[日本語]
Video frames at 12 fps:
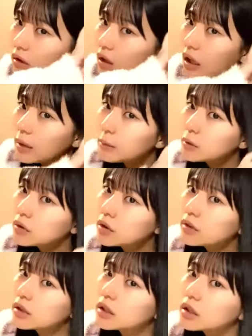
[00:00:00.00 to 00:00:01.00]
買い物
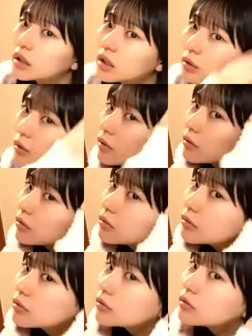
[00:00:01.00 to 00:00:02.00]
ではないんだけど
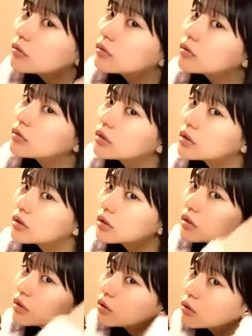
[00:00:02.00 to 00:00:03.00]
普通
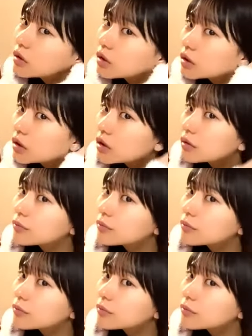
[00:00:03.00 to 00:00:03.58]
に外に出て